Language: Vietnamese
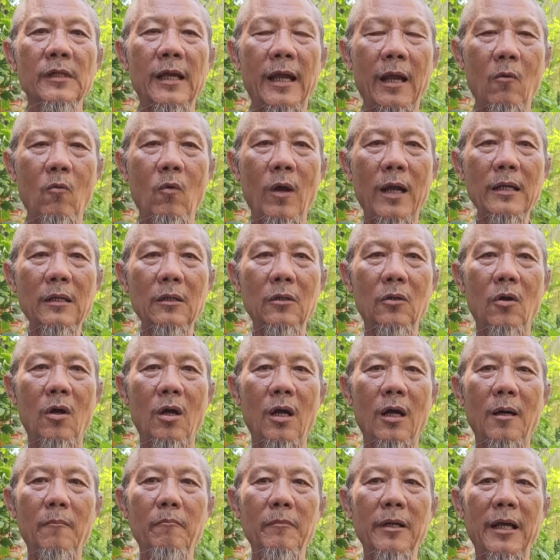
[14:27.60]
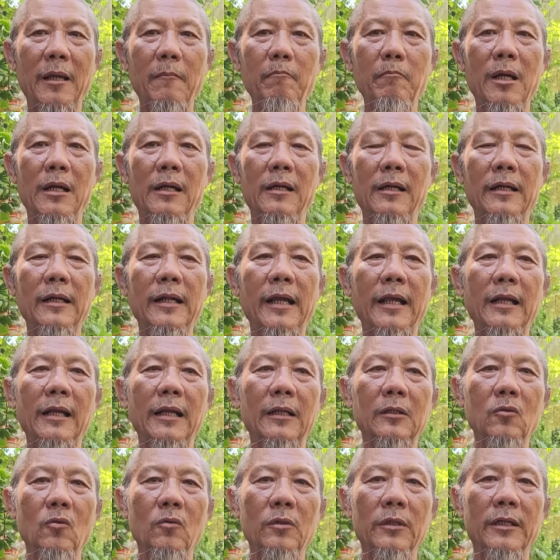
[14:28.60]
Hàn Quốc. Còn hôm nay mình ở đây
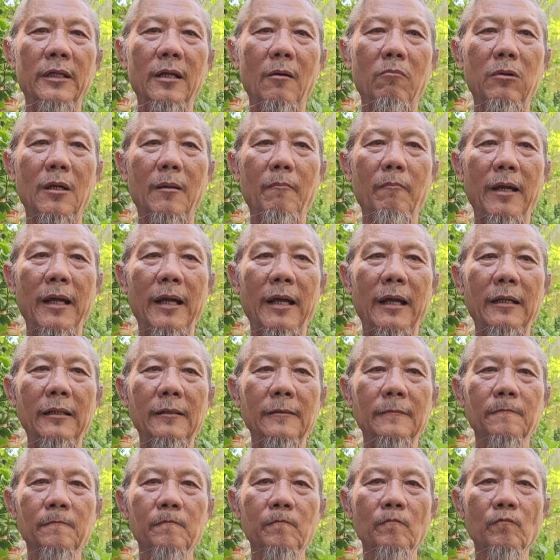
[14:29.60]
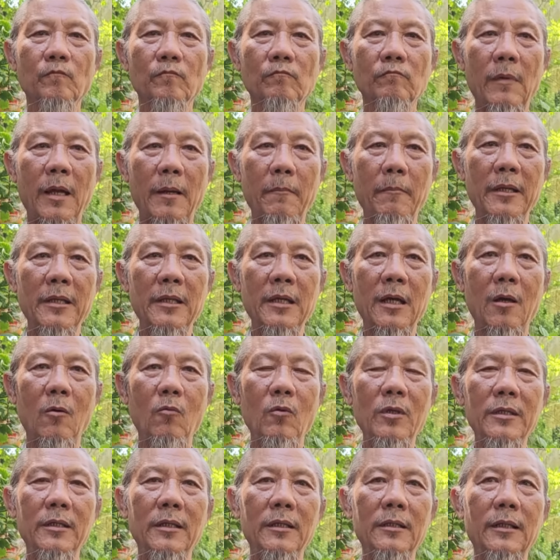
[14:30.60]
là thuộc Đông Nam Á. Mà bây giờ
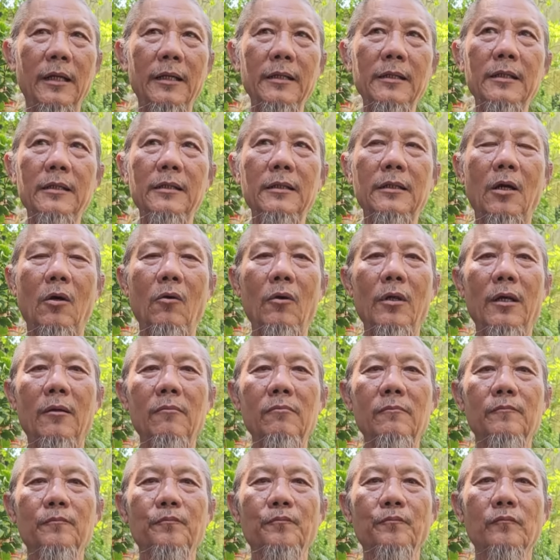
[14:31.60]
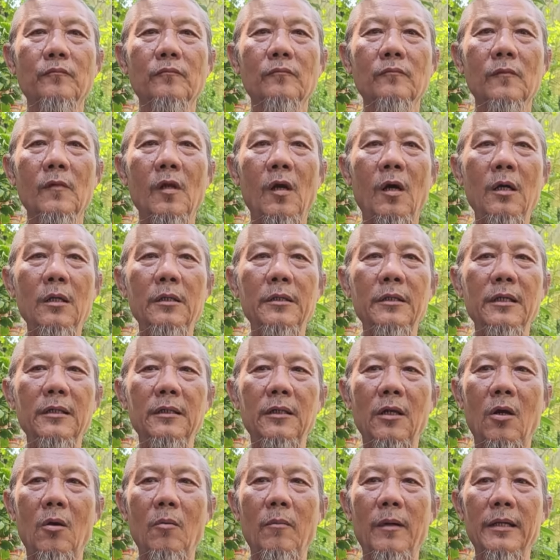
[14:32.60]
quý vị thấy chiến rồi không? Đó,
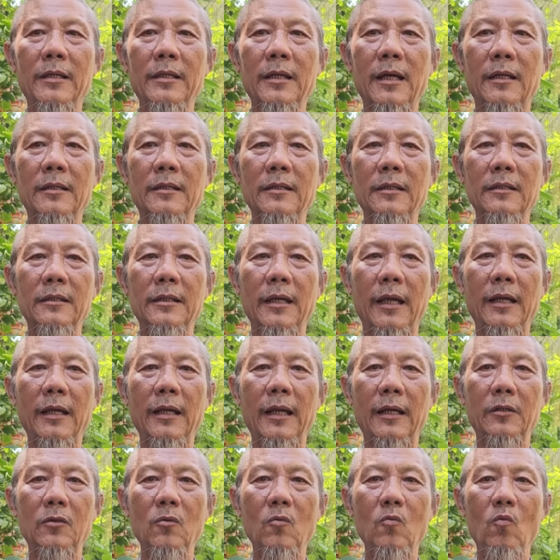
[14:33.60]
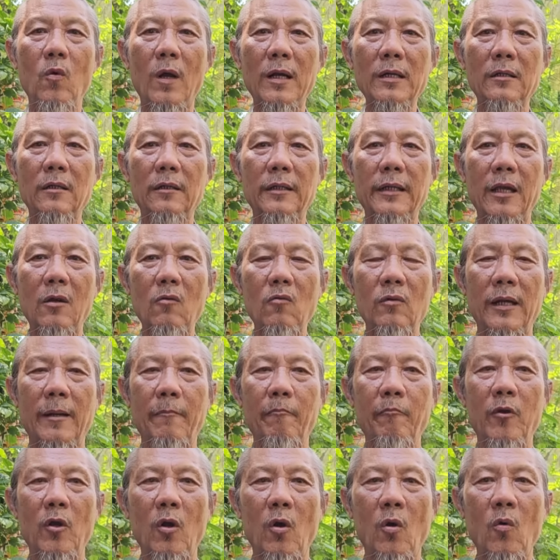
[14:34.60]
chiến rồi bây giờ như vậy là Trung Quốc nó kéo
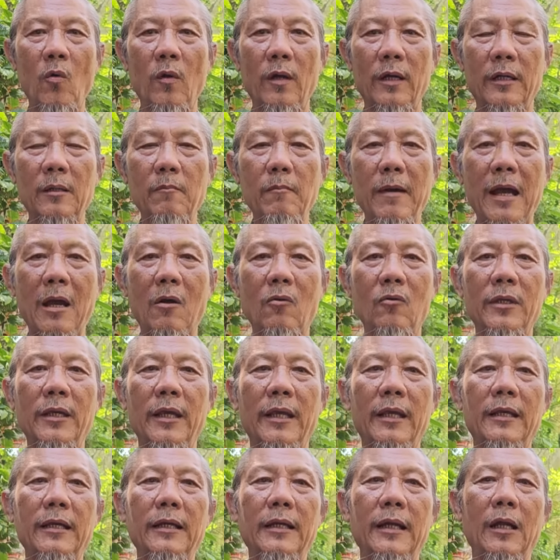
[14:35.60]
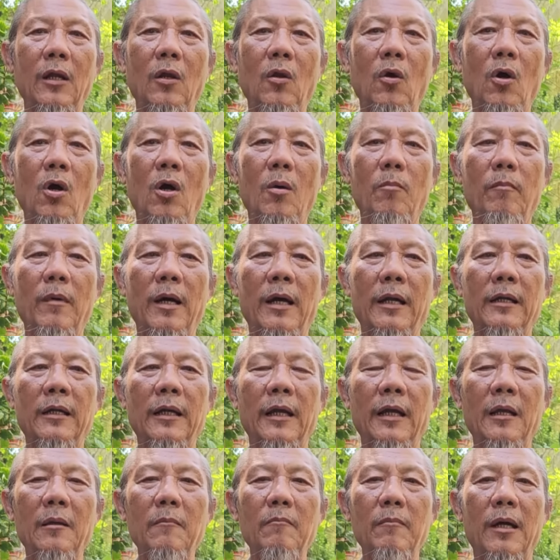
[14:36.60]
rầm rộ rồi, nó bao vây cái Đài Loan mà
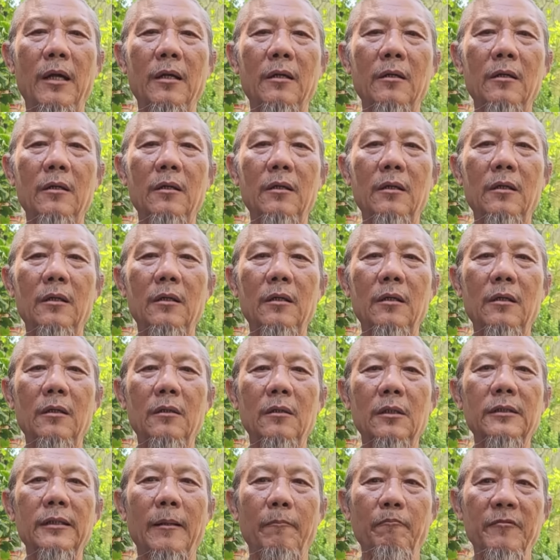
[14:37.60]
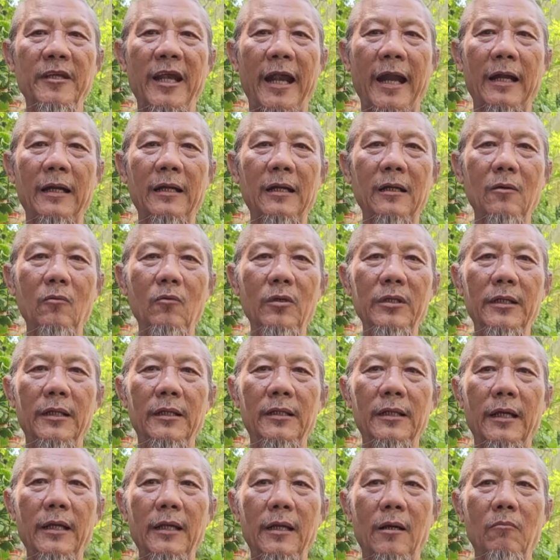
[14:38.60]
để mà nó tập trận á, quý
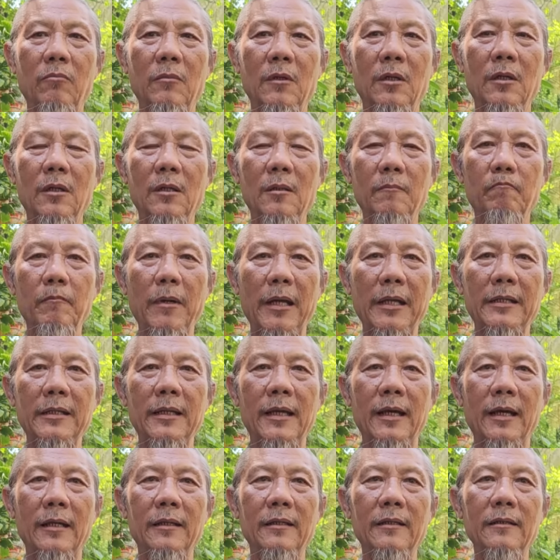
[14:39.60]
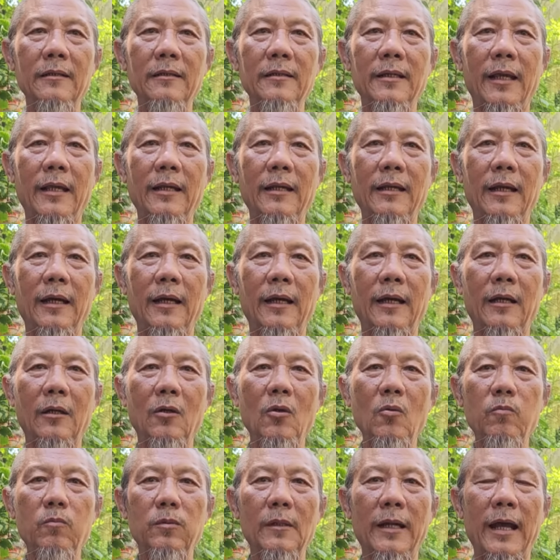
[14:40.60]
vị thấy không? Bây giờ như vậy là
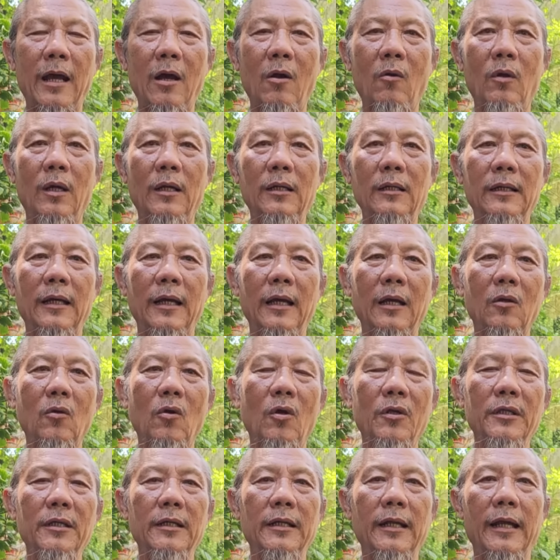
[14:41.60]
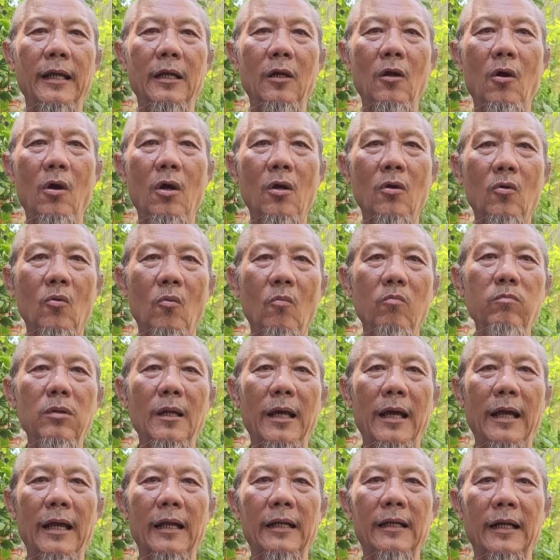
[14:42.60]
lúc nào đó là coi như Đài Loan cũng
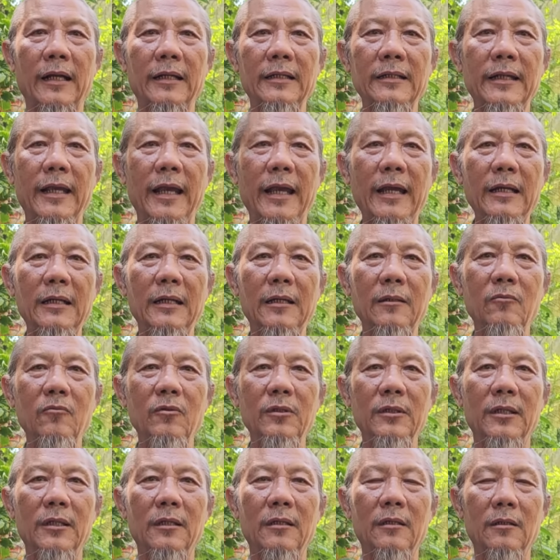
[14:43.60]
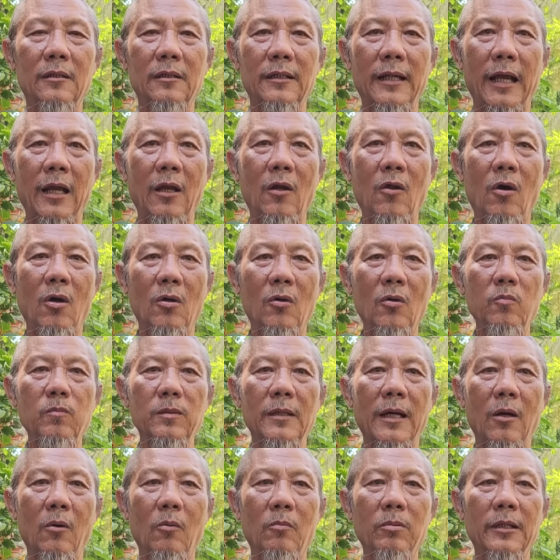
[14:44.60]
là cảnh giác hết quý vị. Đài Loan
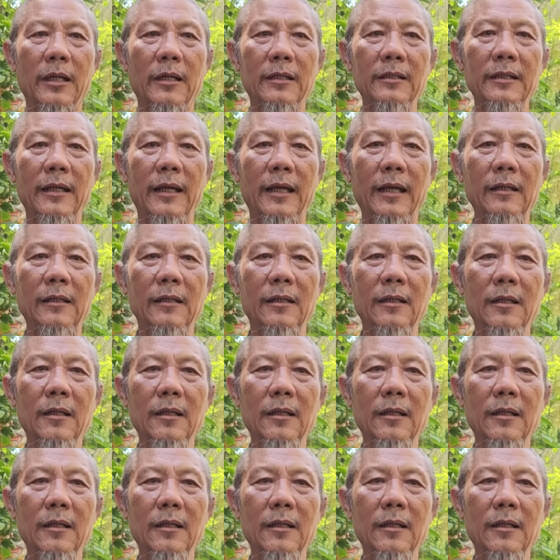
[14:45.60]
lúc nào cũng cảnh giác.